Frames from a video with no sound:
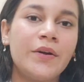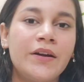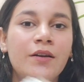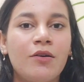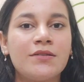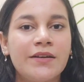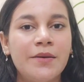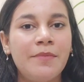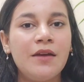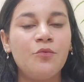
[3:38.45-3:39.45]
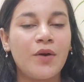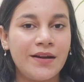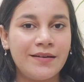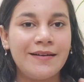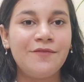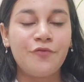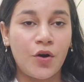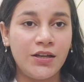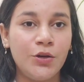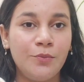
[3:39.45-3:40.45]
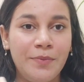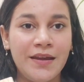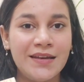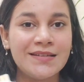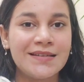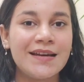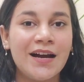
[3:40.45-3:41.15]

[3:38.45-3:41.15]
इट कॉस्टेड मी वन हंड्रेड एंड फोर्टी रुपीज़